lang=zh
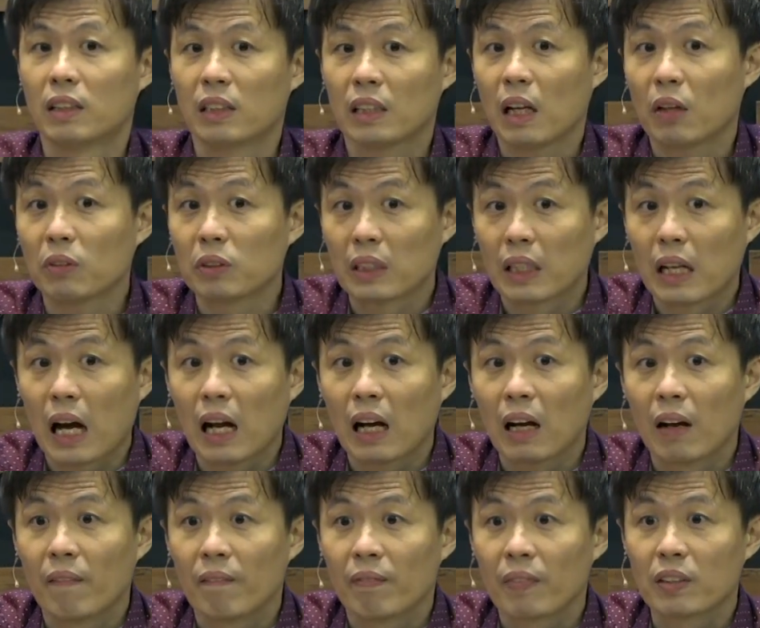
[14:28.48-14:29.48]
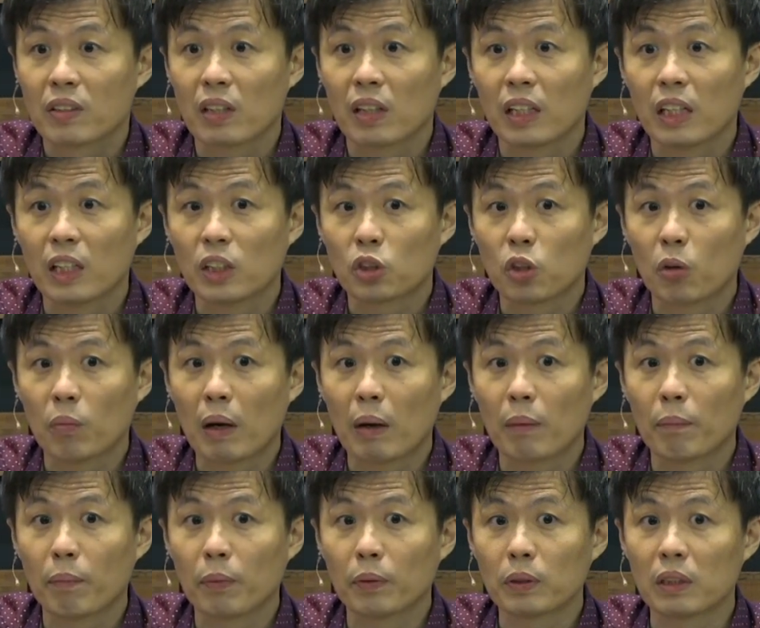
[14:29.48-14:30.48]
要怎样？圣灵充
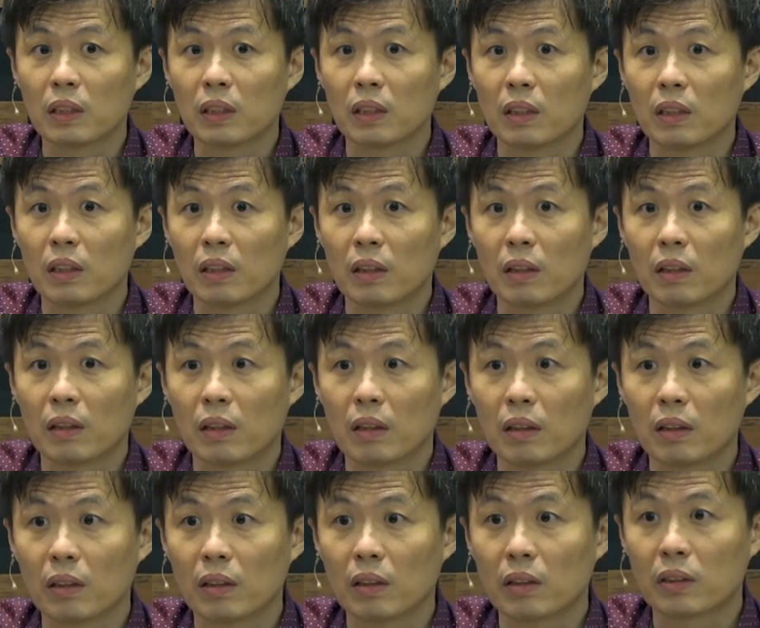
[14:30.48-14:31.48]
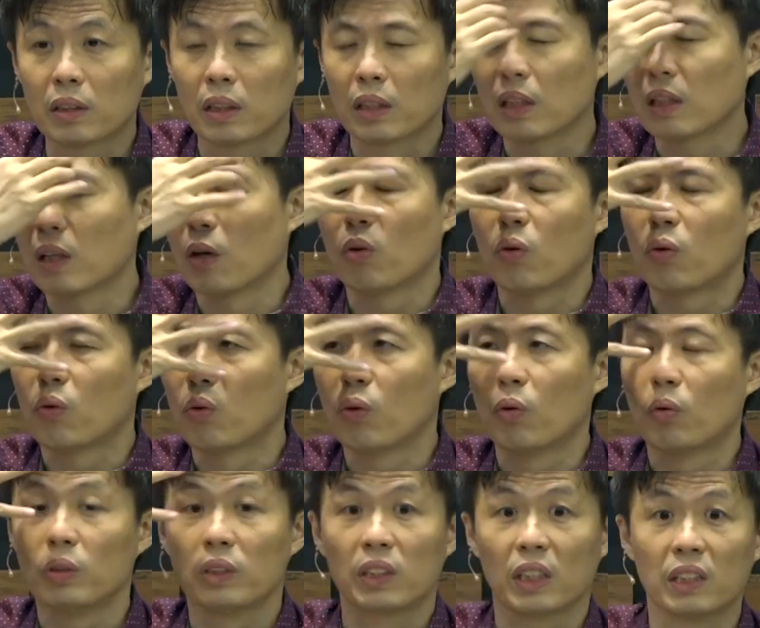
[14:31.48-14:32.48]
满不是整个人
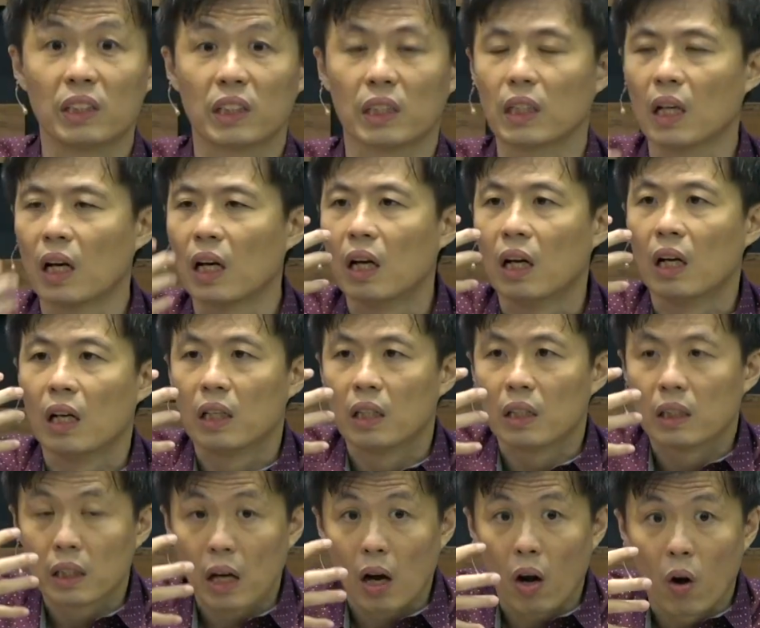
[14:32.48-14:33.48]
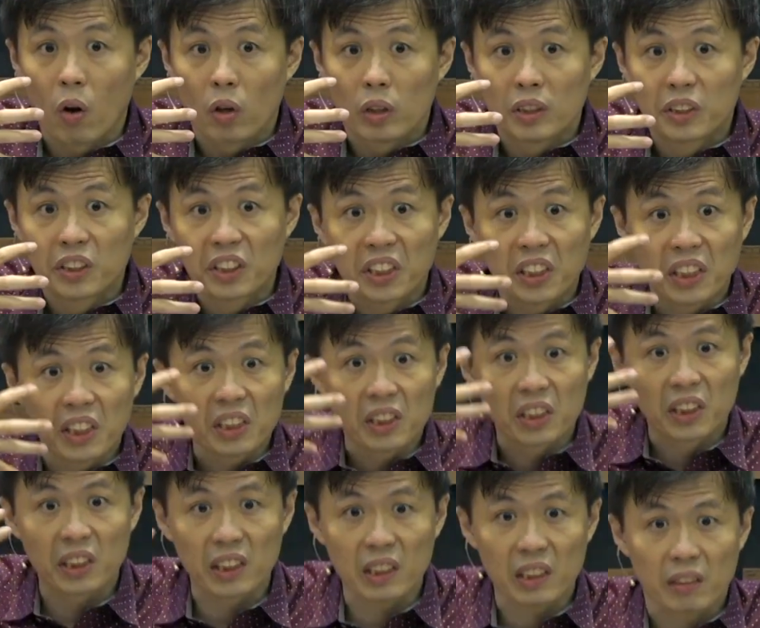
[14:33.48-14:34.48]
昏昏沉沉的。要清
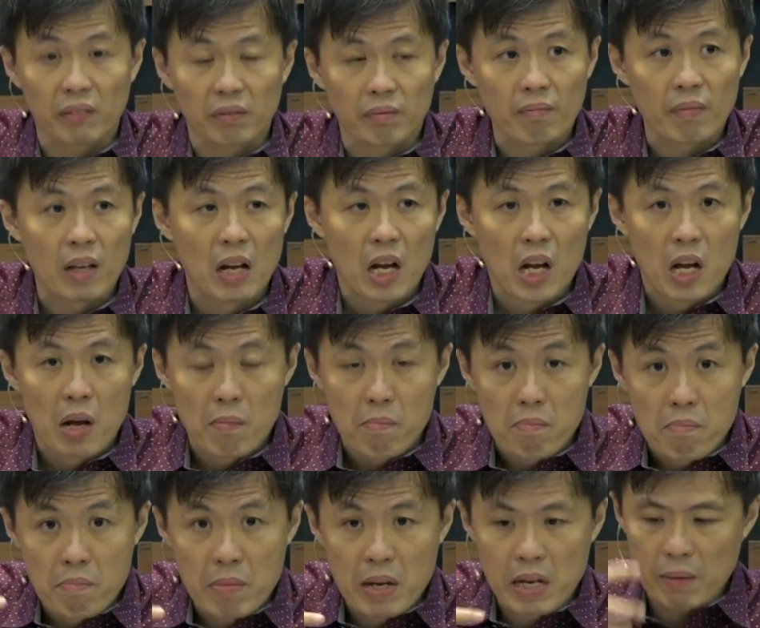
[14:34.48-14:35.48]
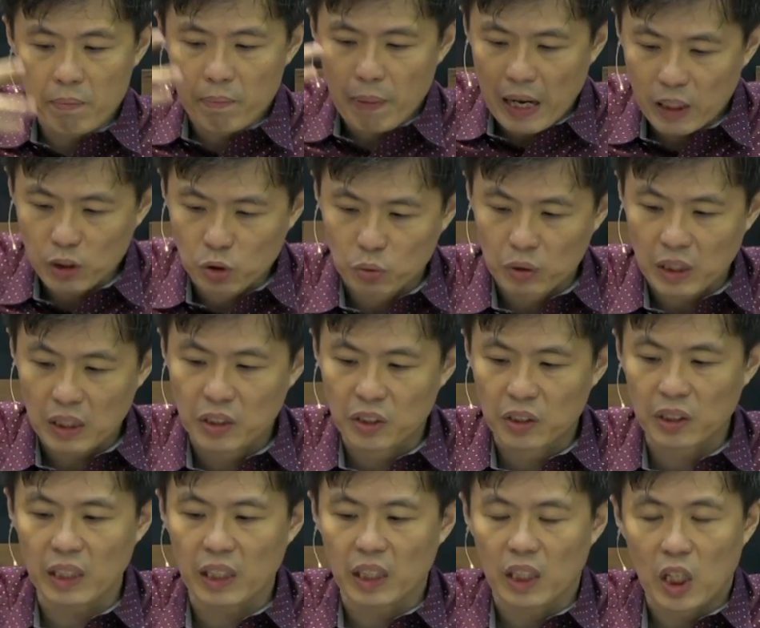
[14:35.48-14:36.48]
晰明白主的
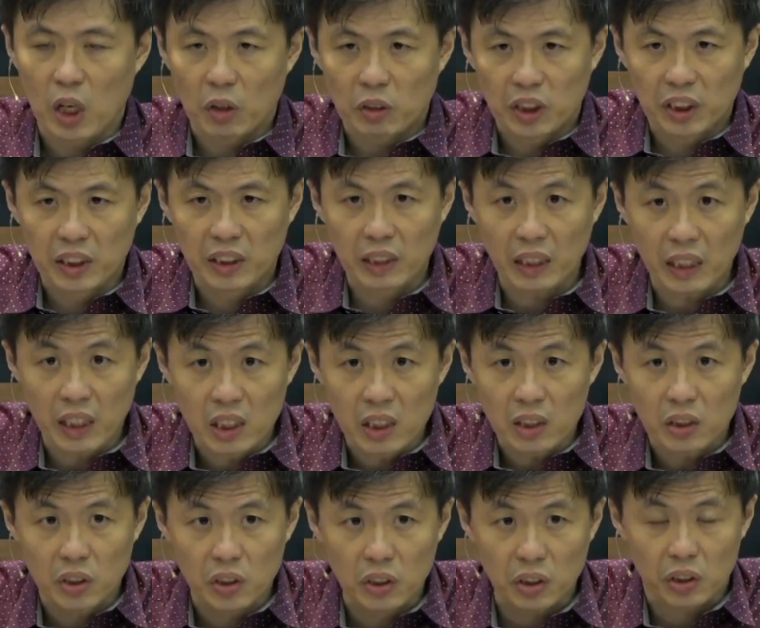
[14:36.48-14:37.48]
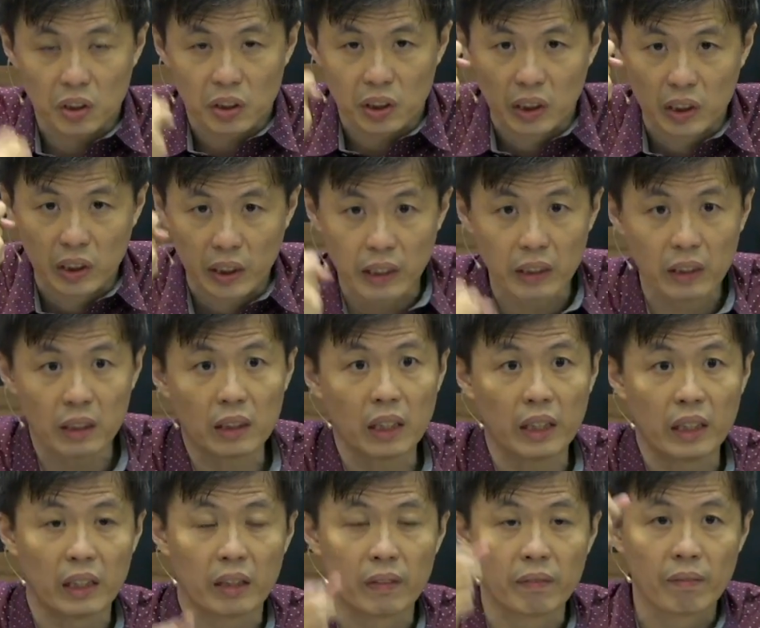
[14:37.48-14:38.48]
旨意，然后心智坚
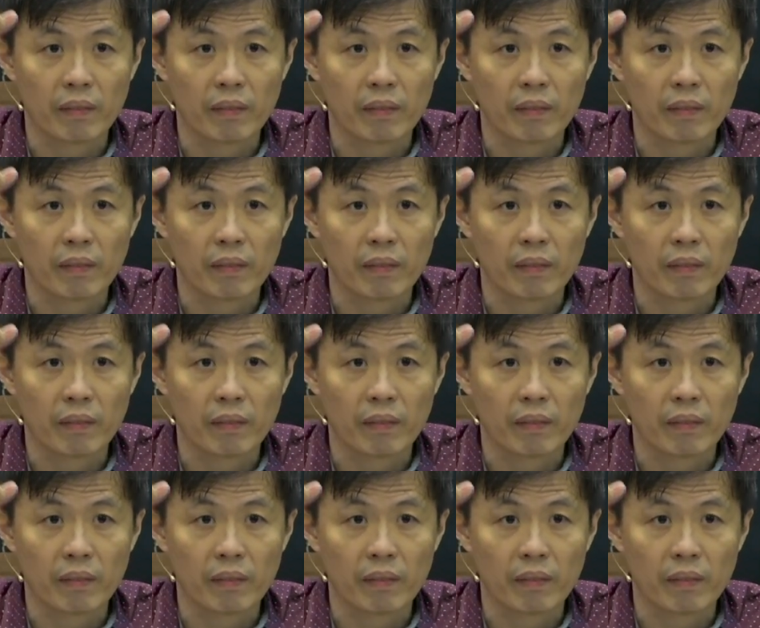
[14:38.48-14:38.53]
定，